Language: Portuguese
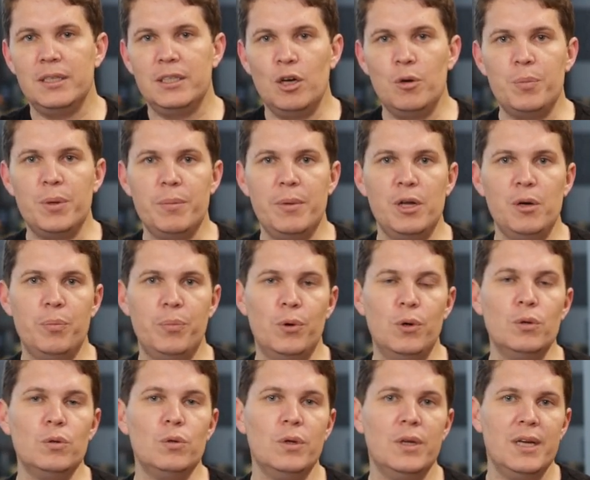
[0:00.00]
Então, o primeiro
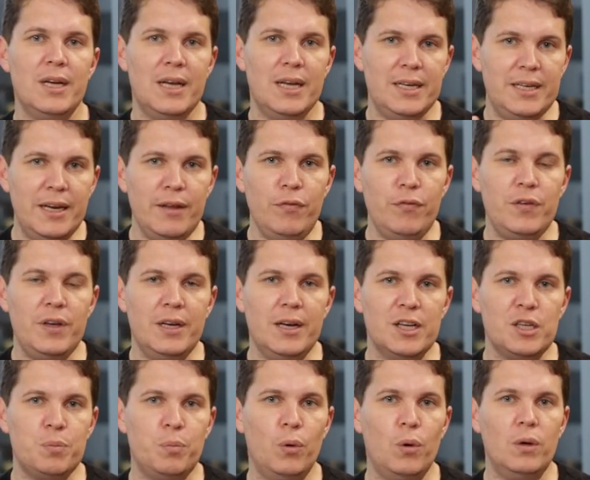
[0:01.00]
ponto
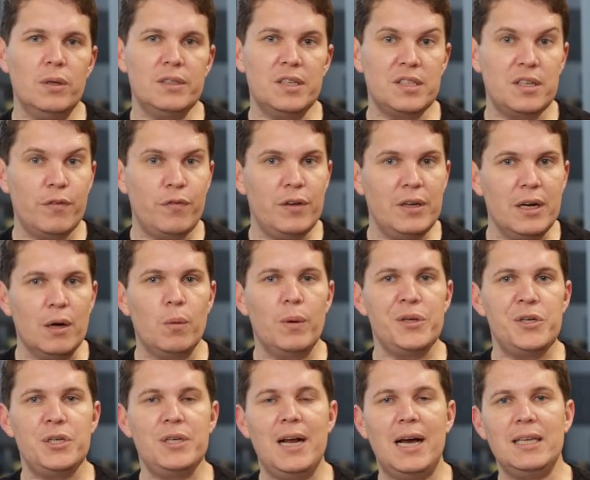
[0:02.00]
Defina as pontas, defina a
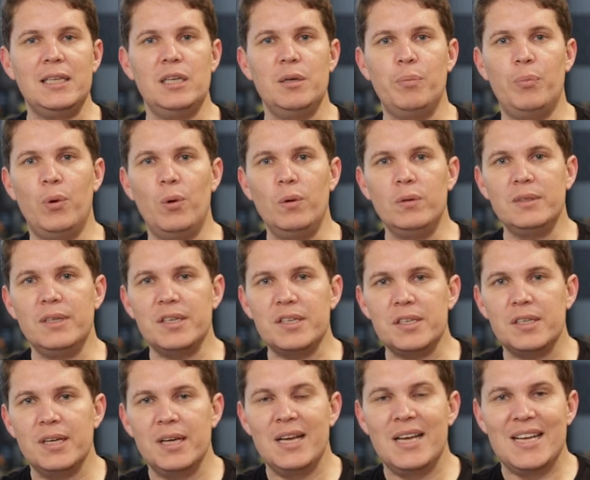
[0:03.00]
quantidade de
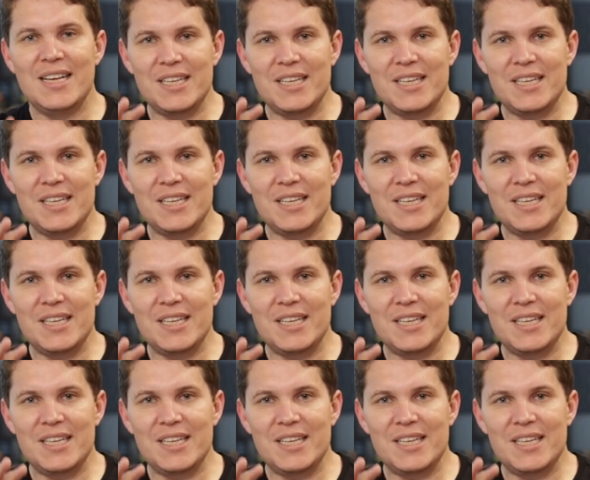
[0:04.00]
pontas.